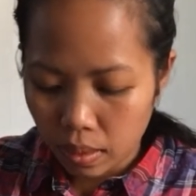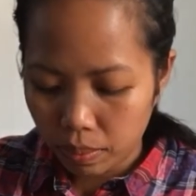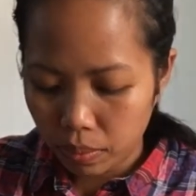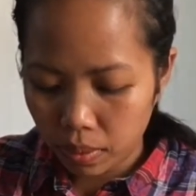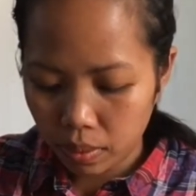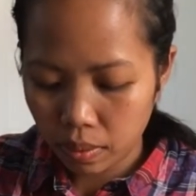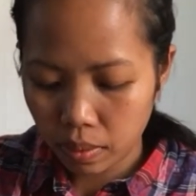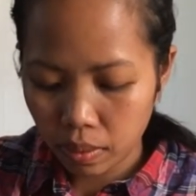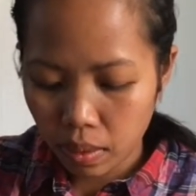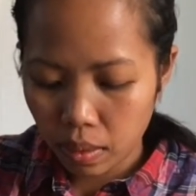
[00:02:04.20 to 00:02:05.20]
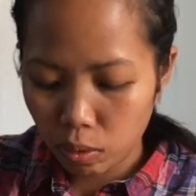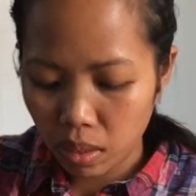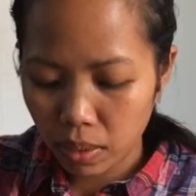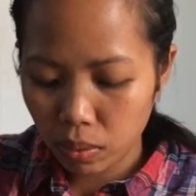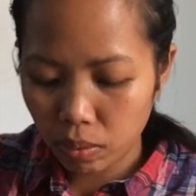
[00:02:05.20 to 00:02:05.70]
Ayan po siya. Ayan,
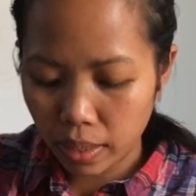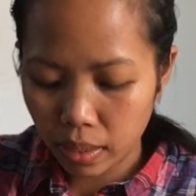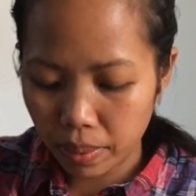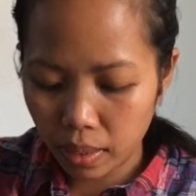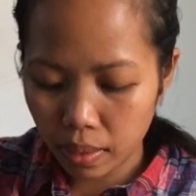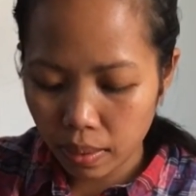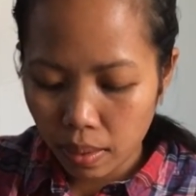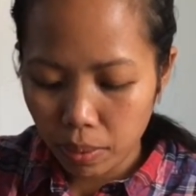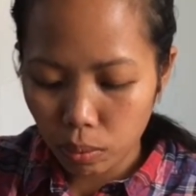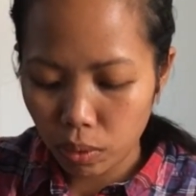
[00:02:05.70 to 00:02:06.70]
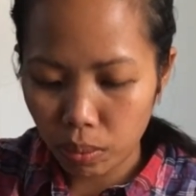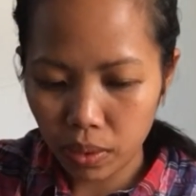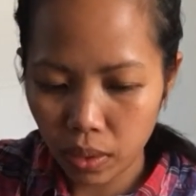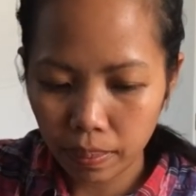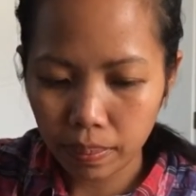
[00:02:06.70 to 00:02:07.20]
malabas yung kulay kasi pa, pinupunaw mo
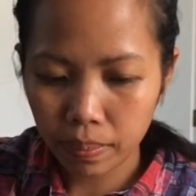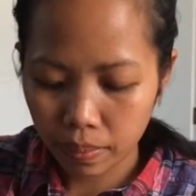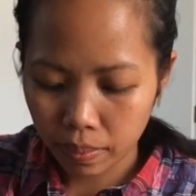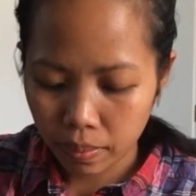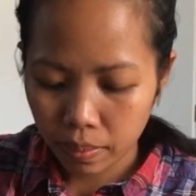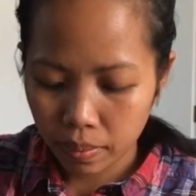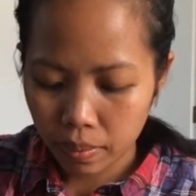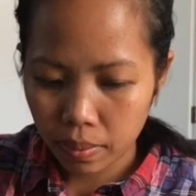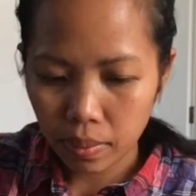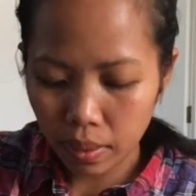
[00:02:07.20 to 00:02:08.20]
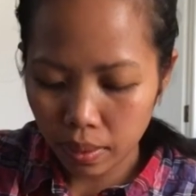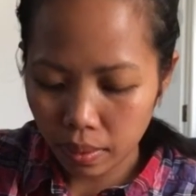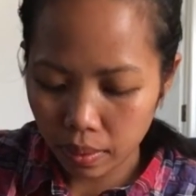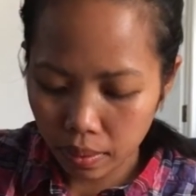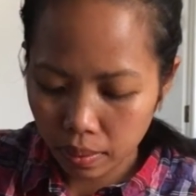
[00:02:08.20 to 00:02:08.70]
siya.
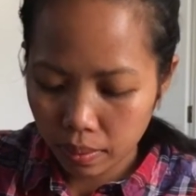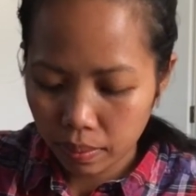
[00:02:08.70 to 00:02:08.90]
Ayan.